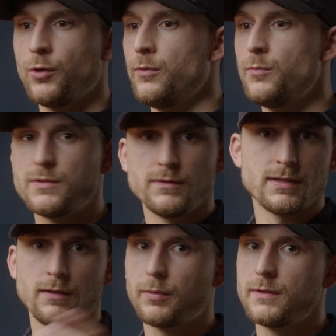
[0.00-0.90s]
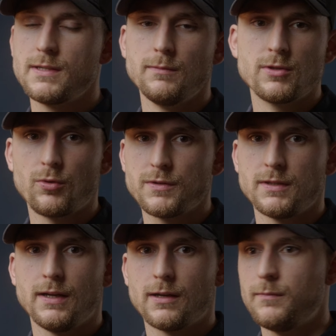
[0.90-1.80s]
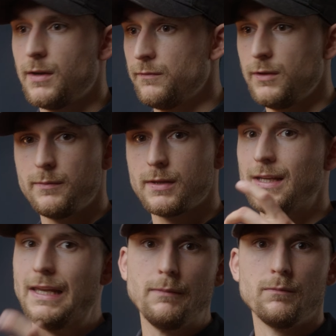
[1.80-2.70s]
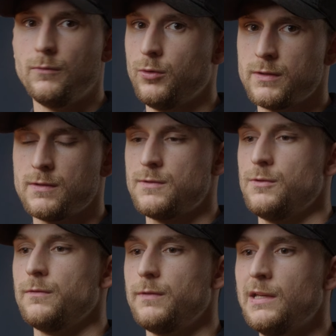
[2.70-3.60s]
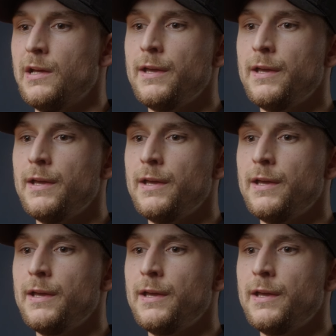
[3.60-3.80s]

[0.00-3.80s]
und müssen uns dann im Prinzip nicht groß Gedanken machen, wieder mit Kleben oder sonst irgendwie.